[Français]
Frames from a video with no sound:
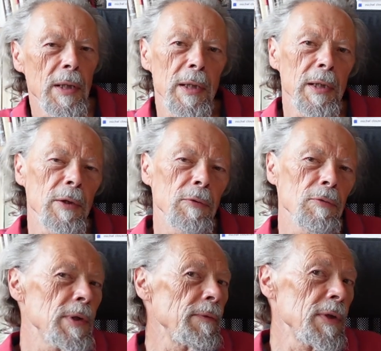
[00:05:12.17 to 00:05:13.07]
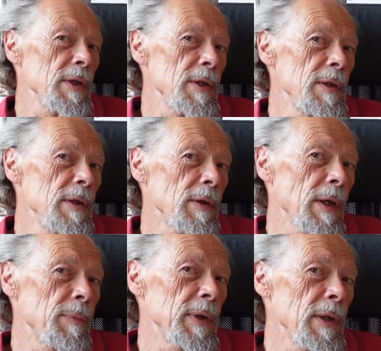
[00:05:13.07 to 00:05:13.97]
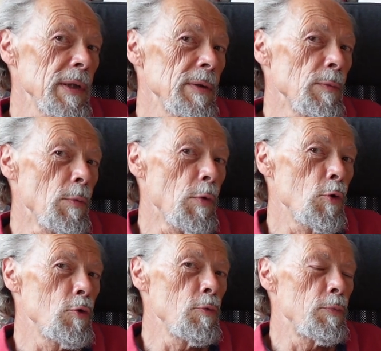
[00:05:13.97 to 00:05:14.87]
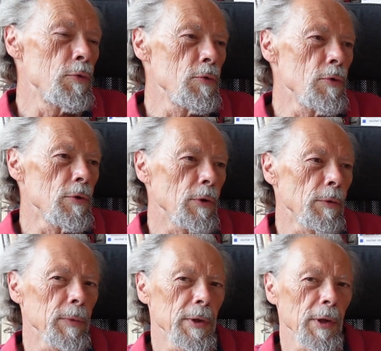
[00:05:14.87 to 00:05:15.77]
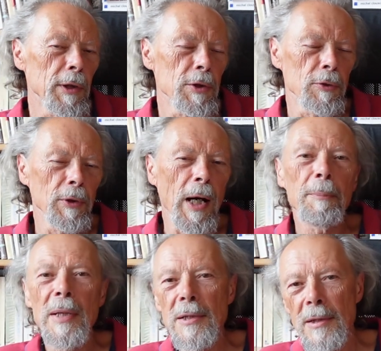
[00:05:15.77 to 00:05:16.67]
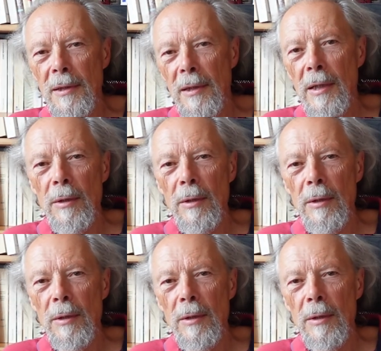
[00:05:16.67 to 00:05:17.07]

Et tout ça va dessiner un capitalisme beaucoup plus, euh, comment dirais-je, rapace,